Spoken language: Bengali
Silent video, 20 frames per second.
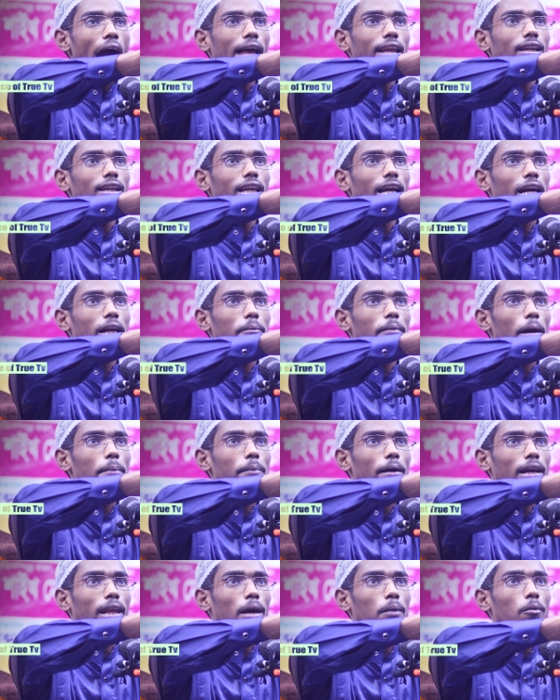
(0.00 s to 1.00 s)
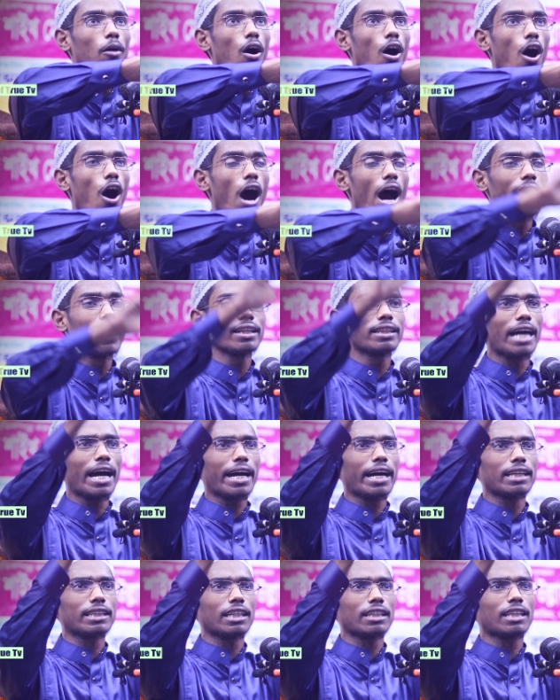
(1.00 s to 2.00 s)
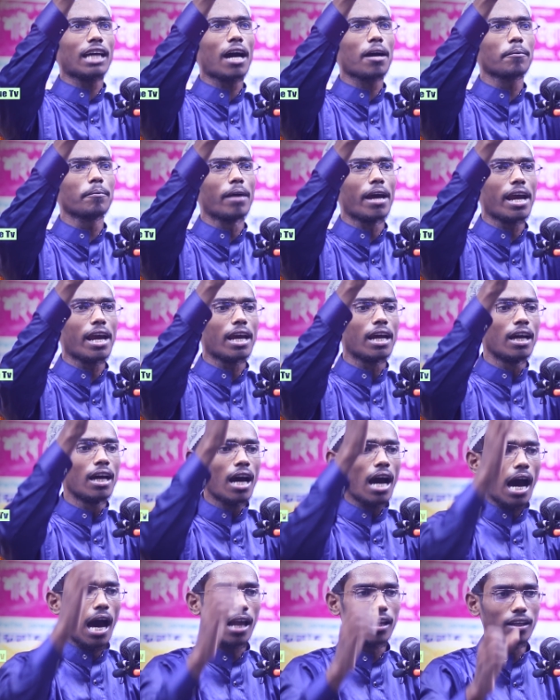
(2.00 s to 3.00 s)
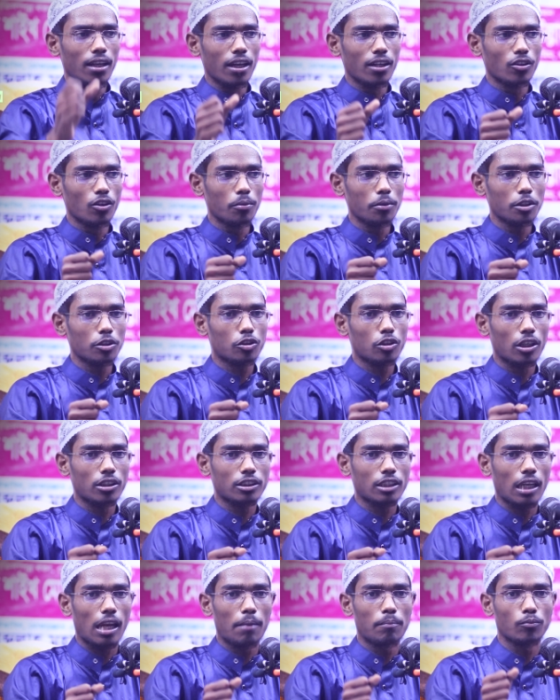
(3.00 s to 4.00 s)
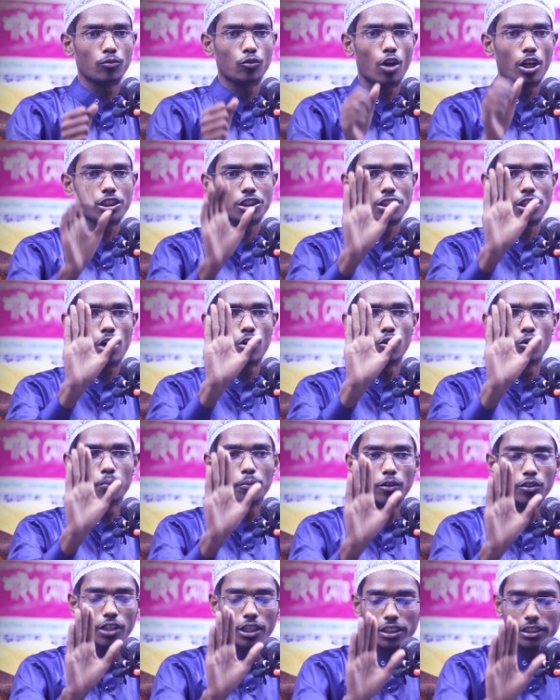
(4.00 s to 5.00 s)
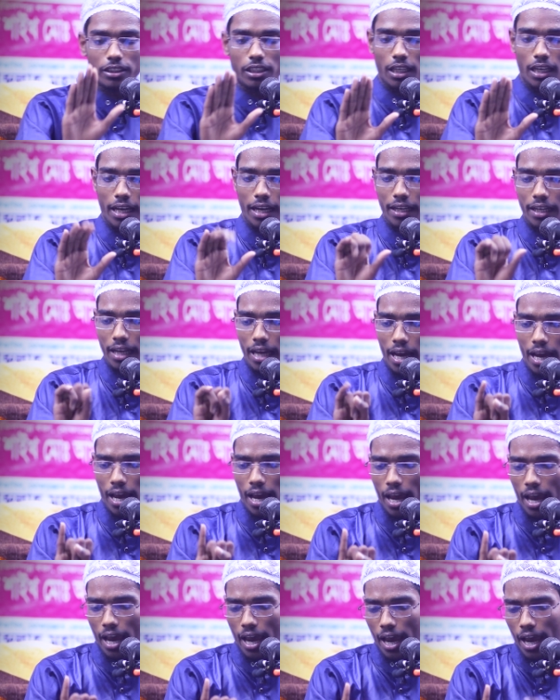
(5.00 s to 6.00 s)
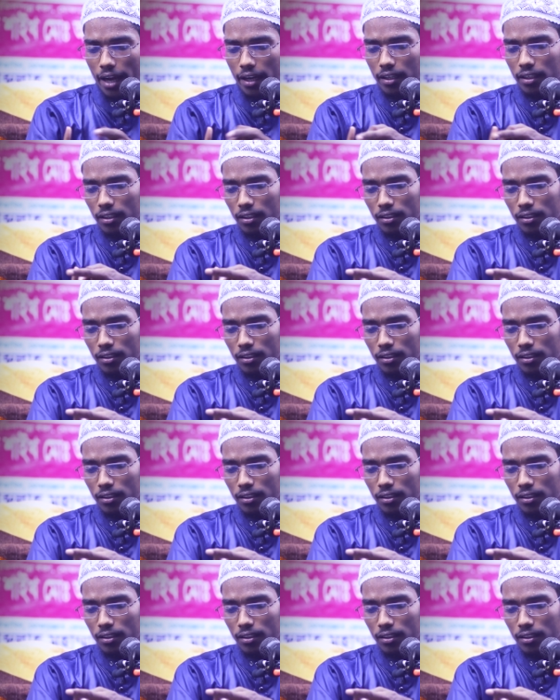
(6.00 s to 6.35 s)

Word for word: আল্লাহর ব্যাপারে ভয় দেখাতে থাকবে আল্লাহ নবী সাল্লাম দশটা উপদেশ দিলেন এক